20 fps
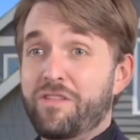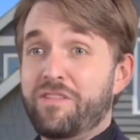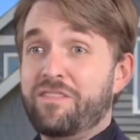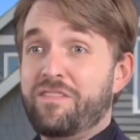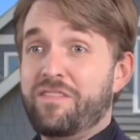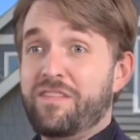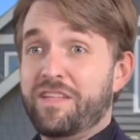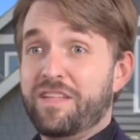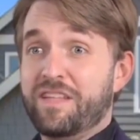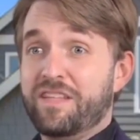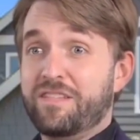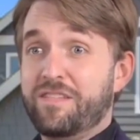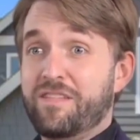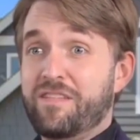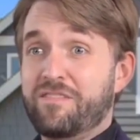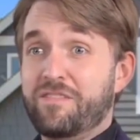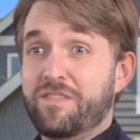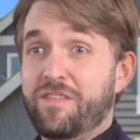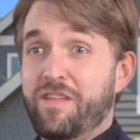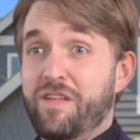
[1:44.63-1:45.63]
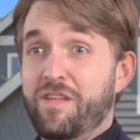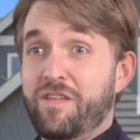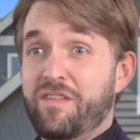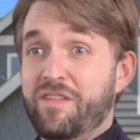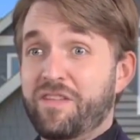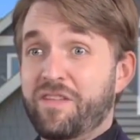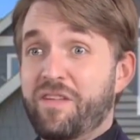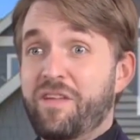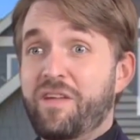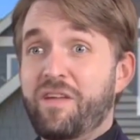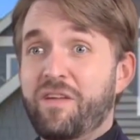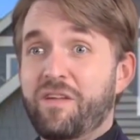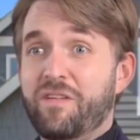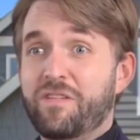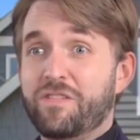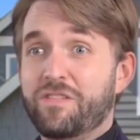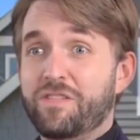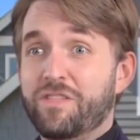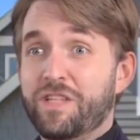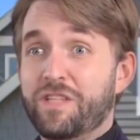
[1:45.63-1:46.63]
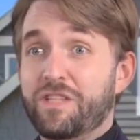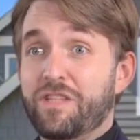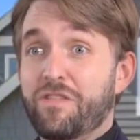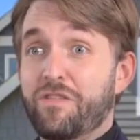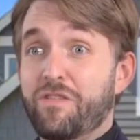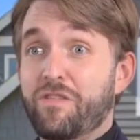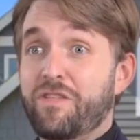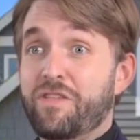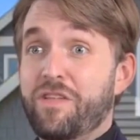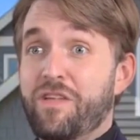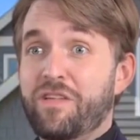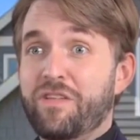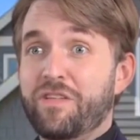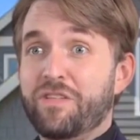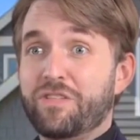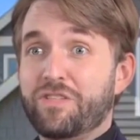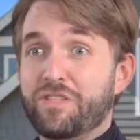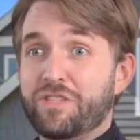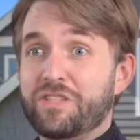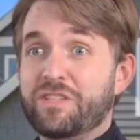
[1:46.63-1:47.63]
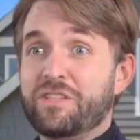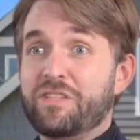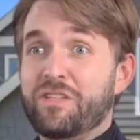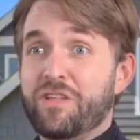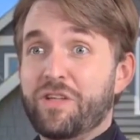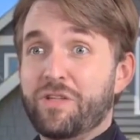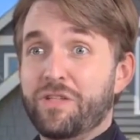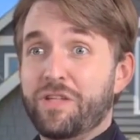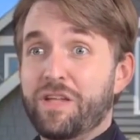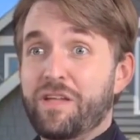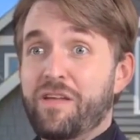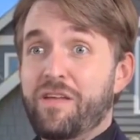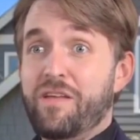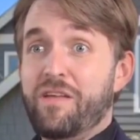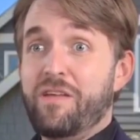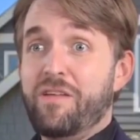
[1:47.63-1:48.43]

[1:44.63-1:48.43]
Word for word: الثلاثة في الجيزة ويعود تاريخه إلى الأسرة الرابعة